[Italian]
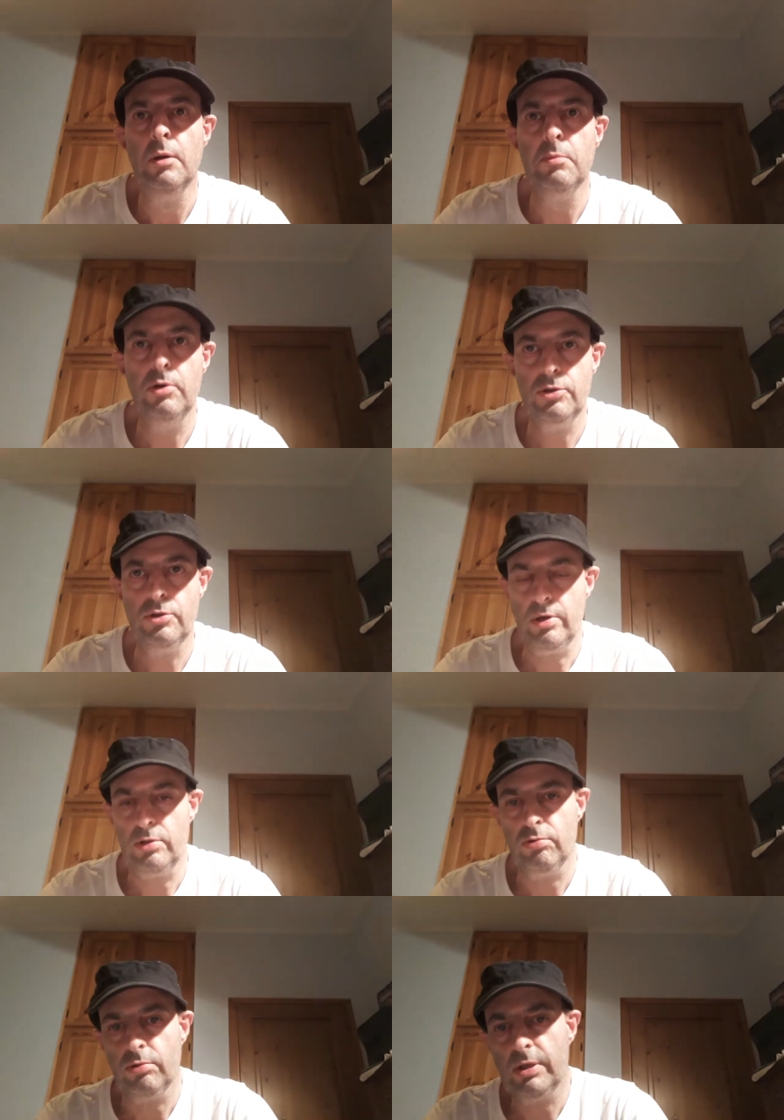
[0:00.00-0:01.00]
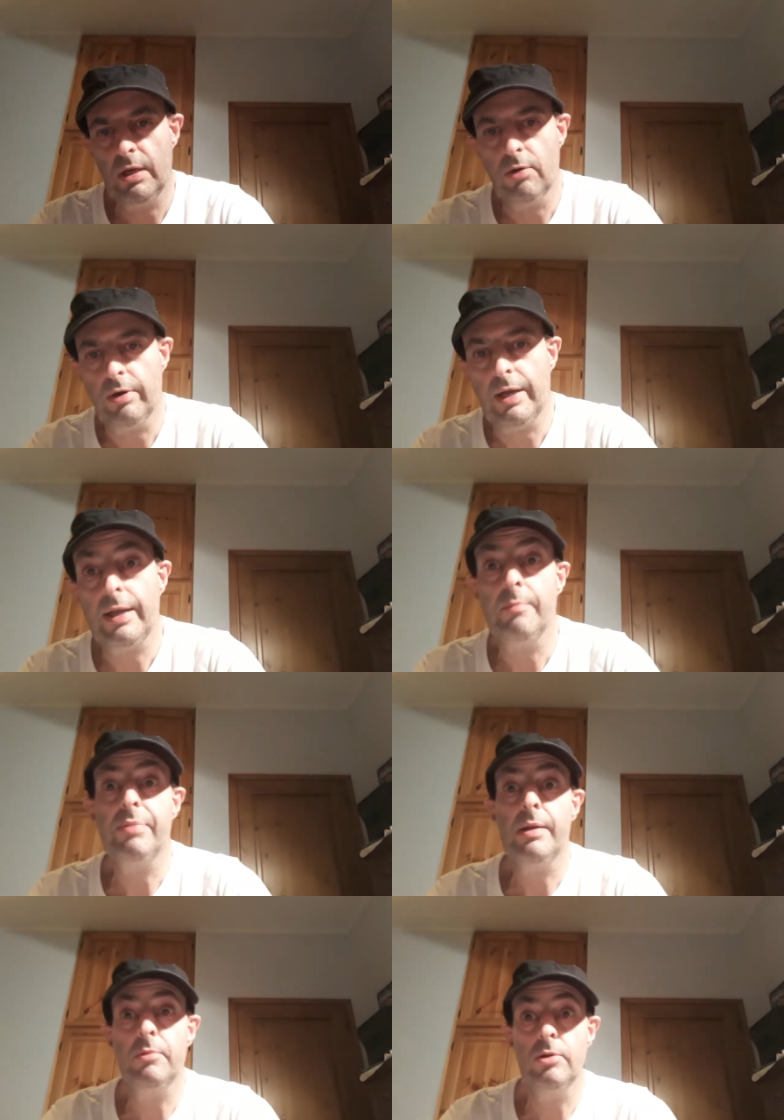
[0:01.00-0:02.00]
Buongiorno a tutti. Allora, Gran
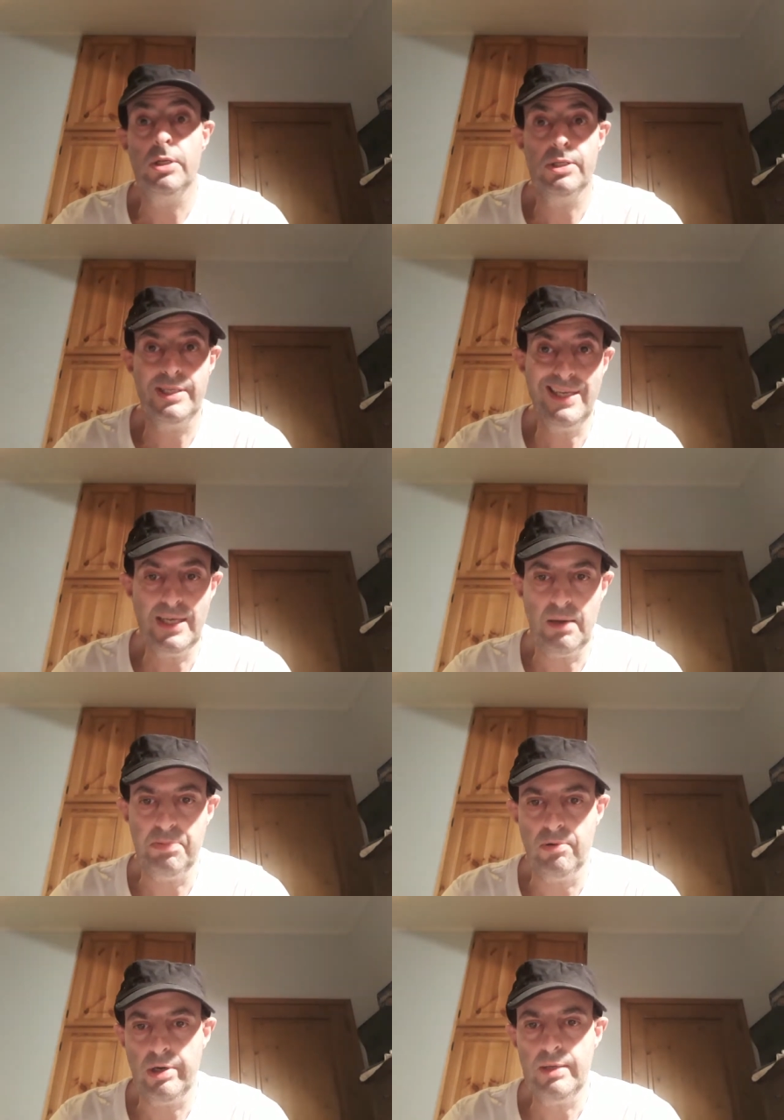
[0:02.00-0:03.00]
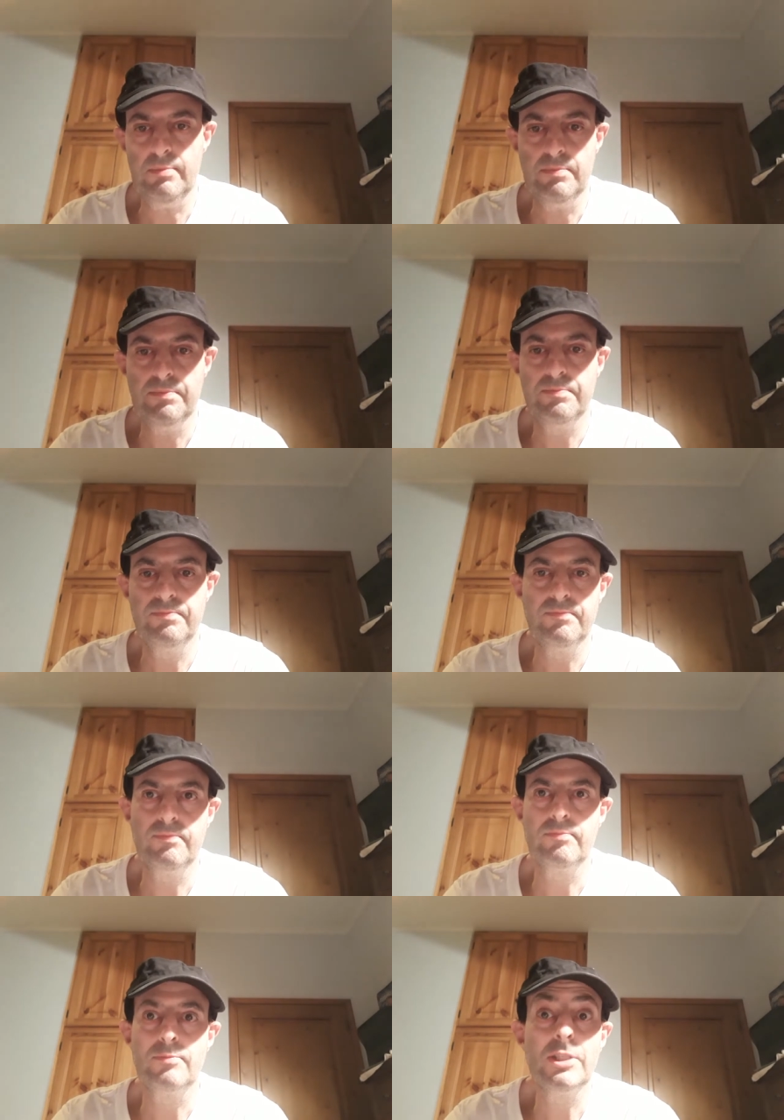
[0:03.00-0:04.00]
Premio di Singapore.
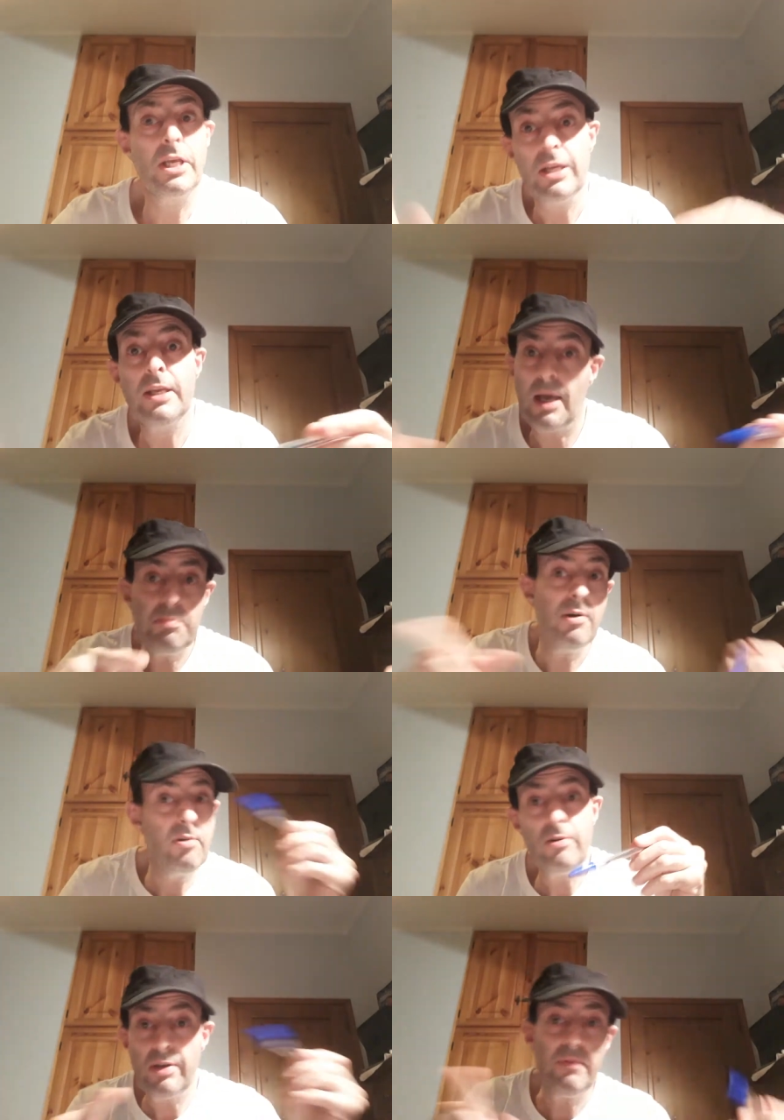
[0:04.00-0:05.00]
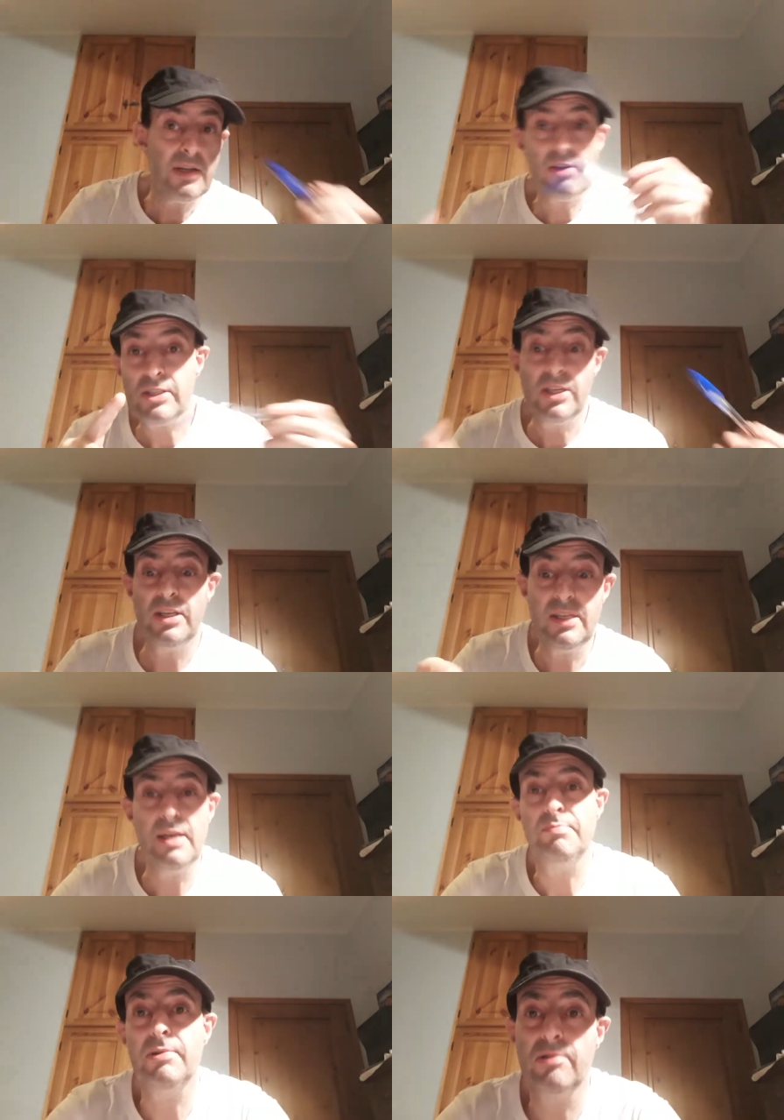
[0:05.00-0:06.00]
Singapore, vado a
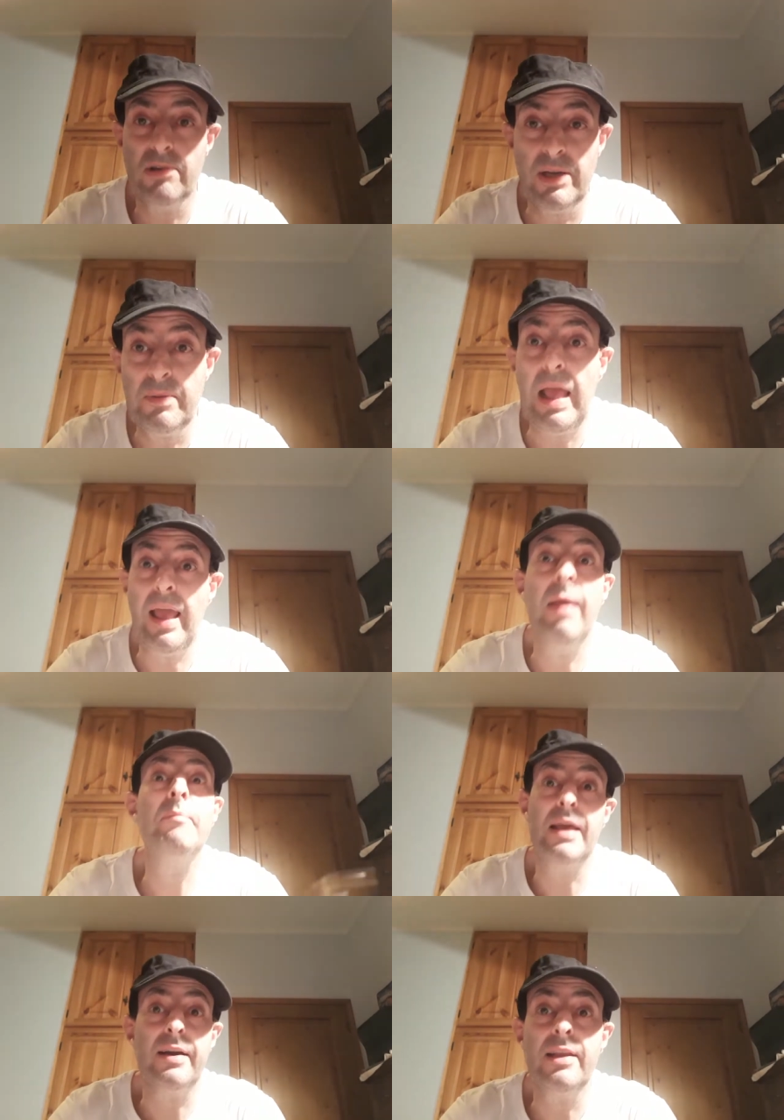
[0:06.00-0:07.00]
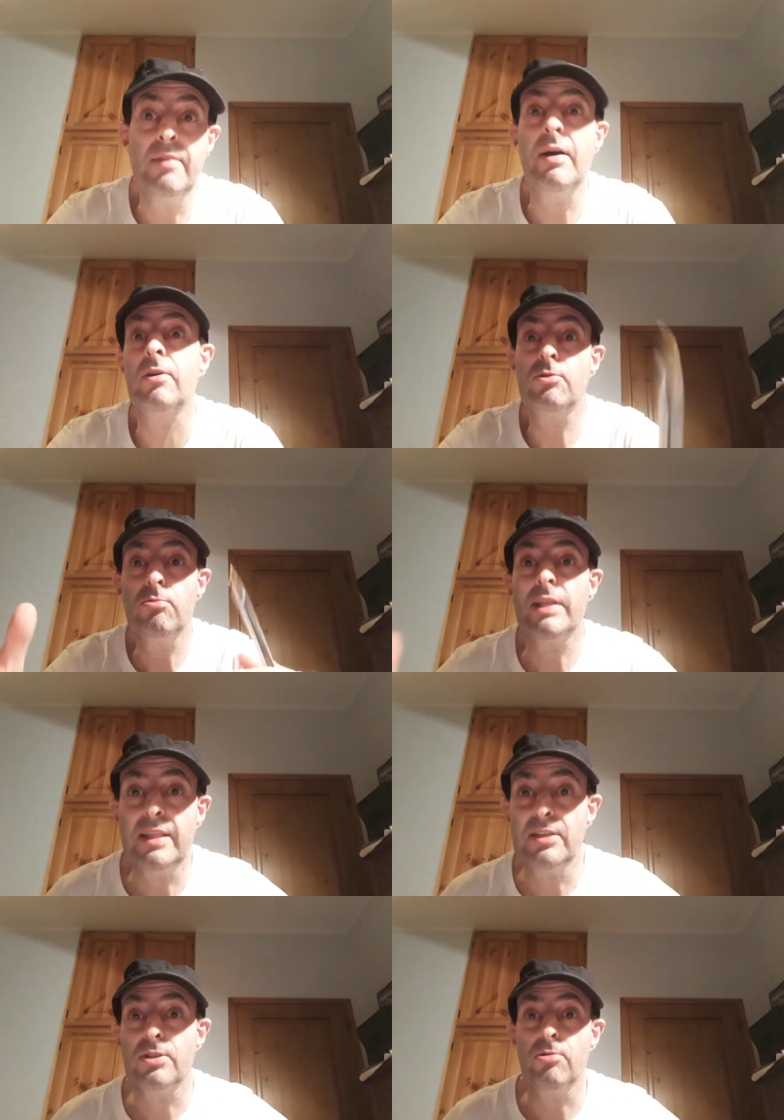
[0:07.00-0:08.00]
Singapore e mi arrivano due
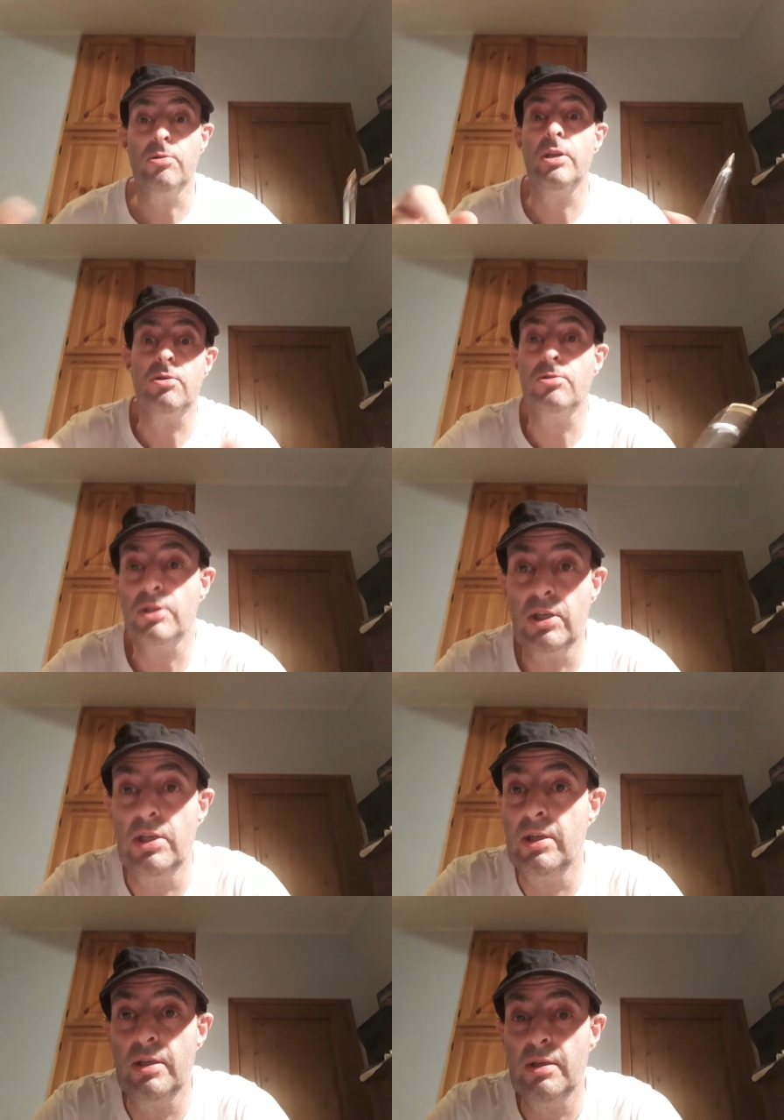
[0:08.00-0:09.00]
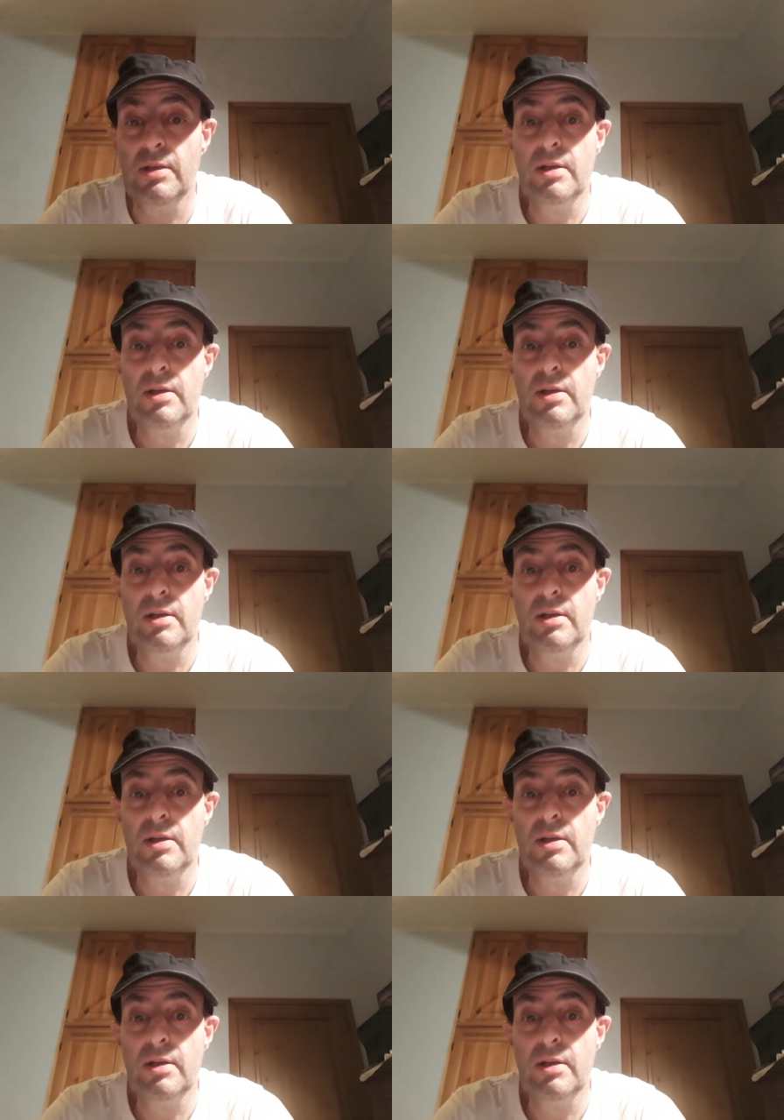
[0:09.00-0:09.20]
testoni così